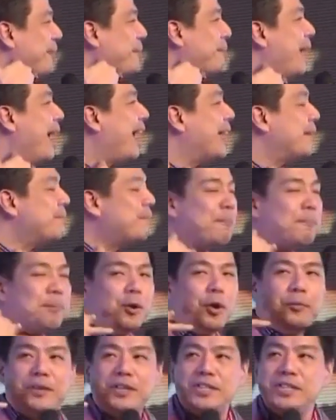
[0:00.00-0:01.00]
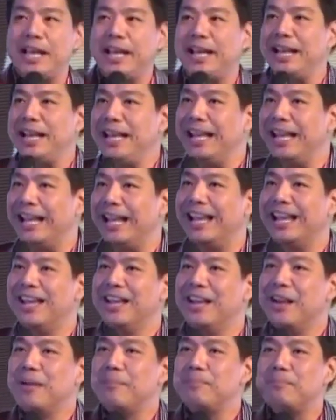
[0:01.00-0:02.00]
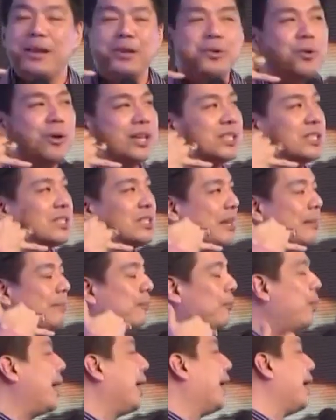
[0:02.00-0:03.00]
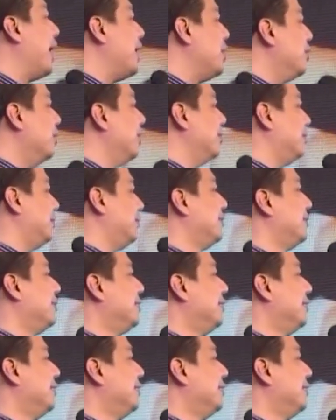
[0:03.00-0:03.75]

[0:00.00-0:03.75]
Bakit? Pang profit sharing eh. Pang US trip, wag ganun.